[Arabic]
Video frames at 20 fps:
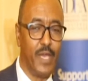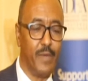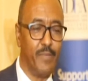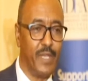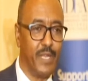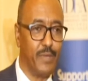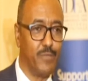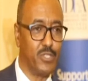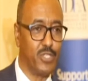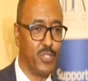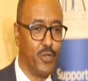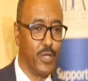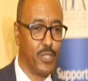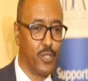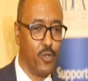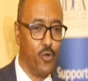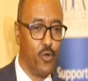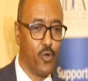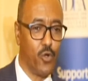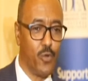بين مستويات
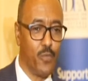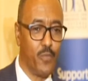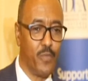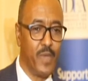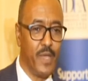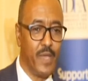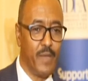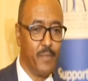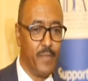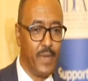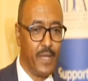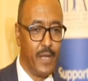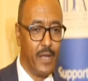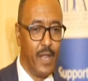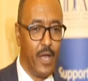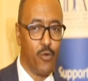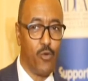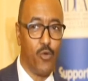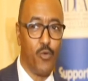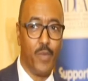الحكم بين
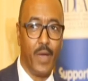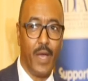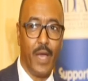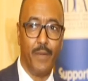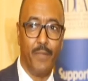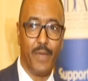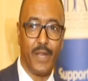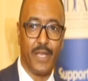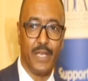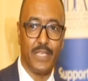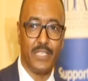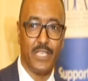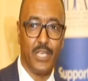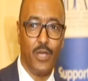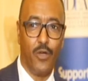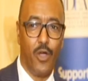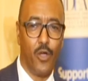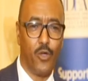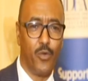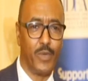الحكومة المركزية
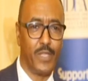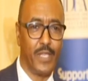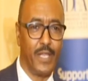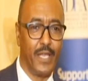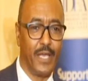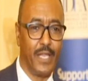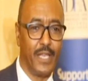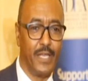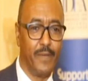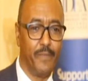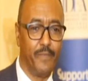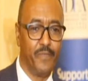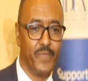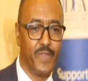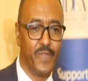وحكومة الإقليم